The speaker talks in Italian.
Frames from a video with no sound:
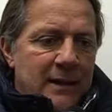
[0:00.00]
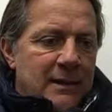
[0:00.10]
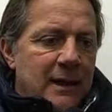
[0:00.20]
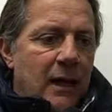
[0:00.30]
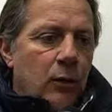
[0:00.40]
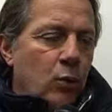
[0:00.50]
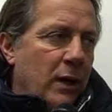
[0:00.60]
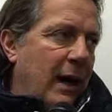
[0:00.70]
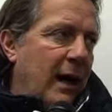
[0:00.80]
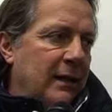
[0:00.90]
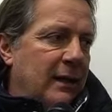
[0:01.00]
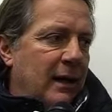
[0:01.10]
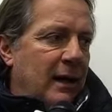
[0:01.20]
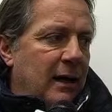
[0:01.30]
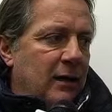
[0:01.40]
si è
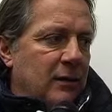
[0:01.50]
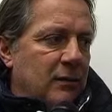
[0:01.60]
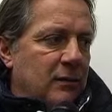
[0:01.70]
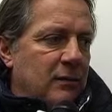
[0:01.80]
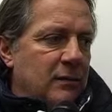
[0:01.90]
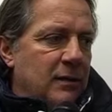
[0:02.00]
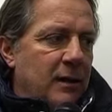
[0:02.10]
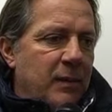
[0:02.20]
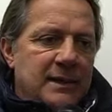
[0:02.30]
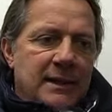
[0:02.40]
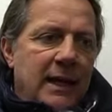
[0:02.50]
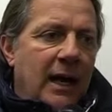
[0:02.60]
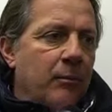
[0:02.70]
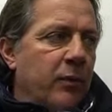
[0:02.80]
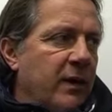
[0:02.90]
allungata, eh, è rimasta in
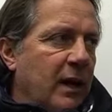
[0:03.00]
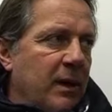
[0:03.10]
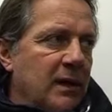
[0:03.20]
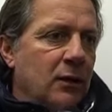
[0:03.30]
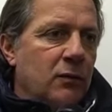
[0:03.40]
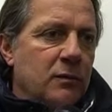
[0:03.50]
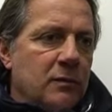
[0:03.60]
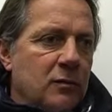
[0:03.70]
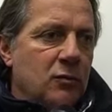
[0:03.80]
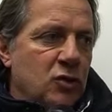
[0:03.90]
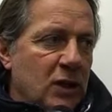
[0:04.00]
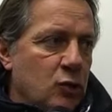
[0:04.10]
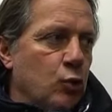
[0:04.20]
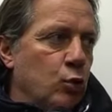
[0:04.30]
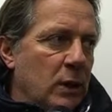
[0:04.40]
campo veramente già
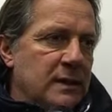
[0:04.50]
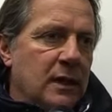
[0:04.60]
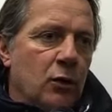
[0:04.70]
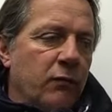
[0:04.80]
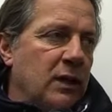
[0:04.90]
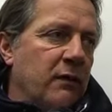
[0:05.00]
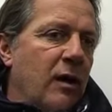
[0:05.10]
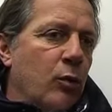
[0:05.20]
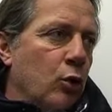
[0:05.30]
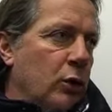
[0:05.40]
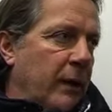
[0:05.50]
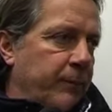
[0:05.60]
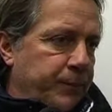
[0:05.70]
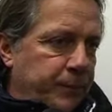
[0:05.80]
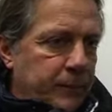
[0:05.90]
sul 2-0 non vedevamo l'ora